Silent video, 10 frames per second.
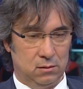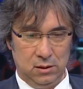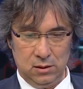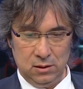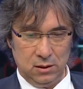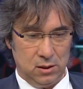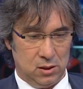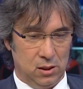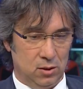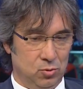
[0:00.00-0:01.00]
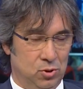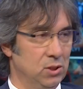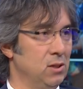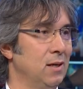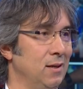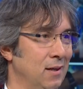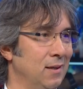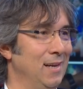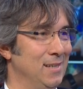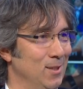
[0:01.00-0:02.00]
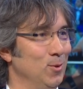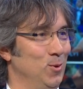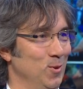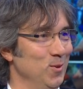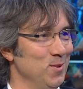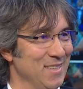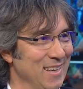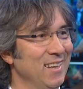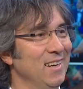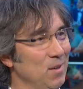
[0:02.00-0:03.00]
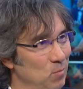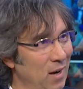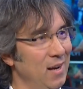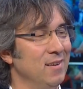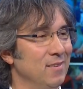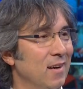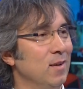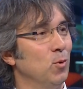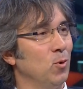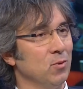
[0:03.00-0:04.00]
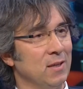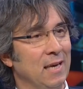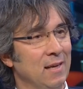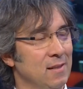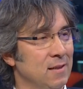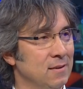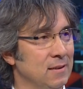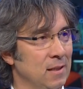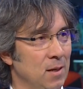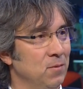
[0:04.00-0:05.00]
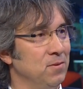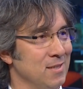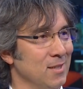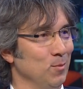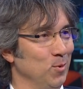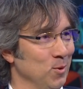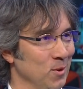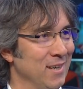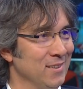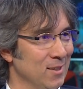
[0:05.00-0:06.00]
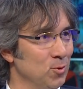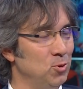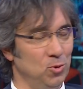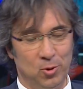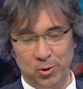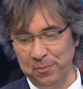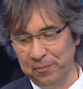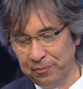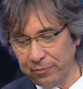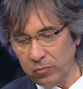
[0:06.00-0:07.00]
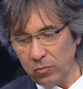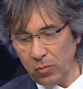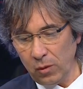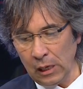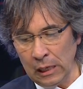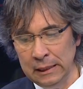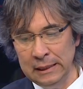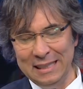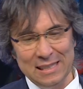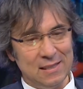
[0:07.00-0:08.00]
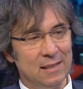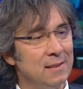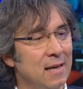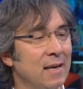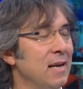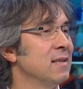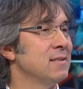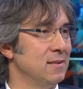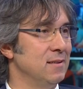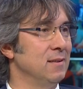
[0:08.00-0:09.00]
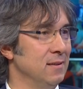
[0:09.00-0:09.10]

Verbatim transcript: kişinin kişiliği de 3 yaşına kadar geliştiği düşünülürse bir hayli e, bu konuda kendilerini dinleme fırsatı buldular diye hı hı. düşünüyorum. İçlerinden gelen sesi